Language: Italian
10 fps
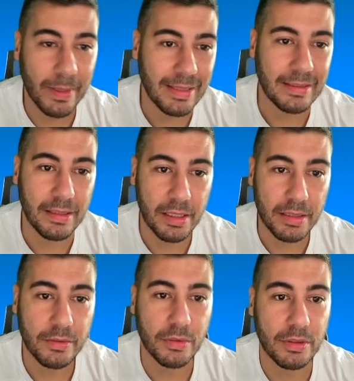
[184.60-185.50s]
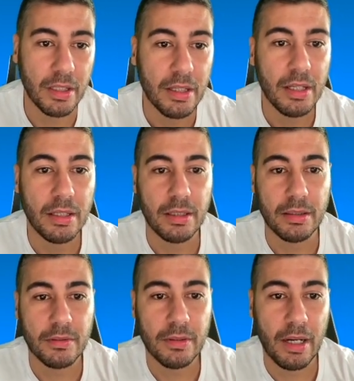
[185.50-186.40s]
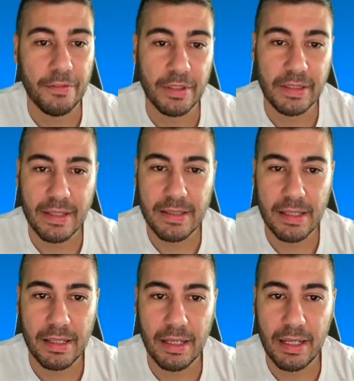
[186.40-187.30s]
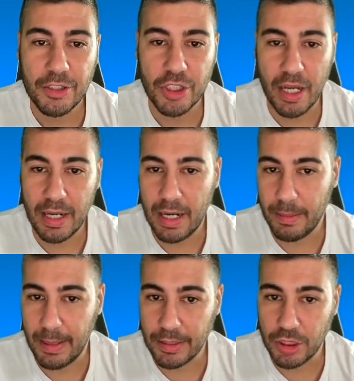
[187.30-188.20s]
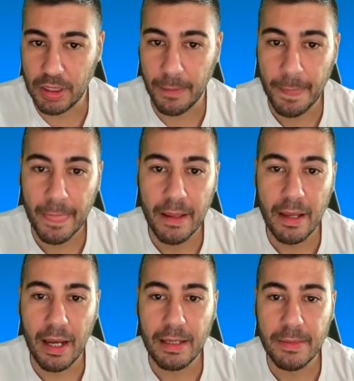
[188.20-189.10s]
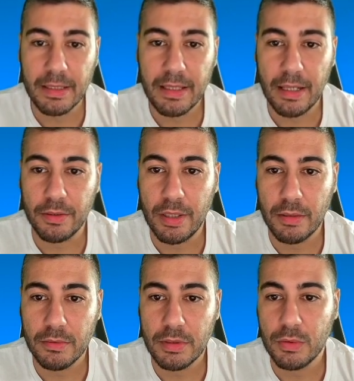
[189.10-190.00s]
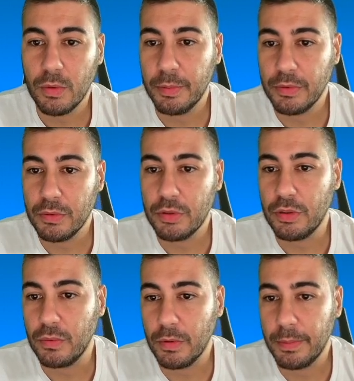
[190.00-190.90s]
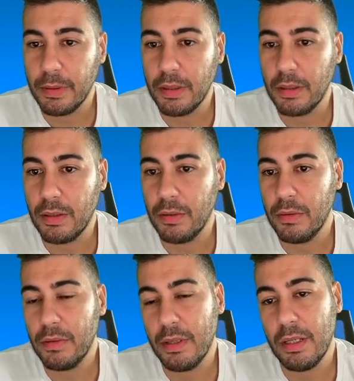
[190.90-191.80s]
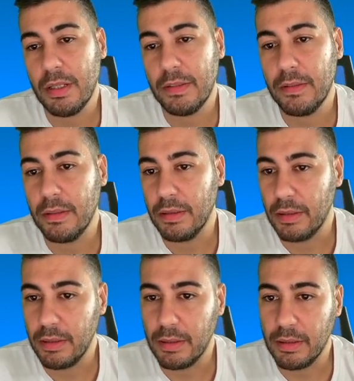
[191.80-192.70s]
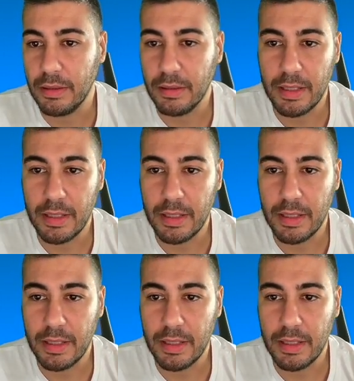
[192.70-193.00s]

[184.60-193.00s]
prezzi delle risorse criptografiche senza lasciare la pagina. Alimentato da Uniswap, Sushi, Swap eh, OX eh,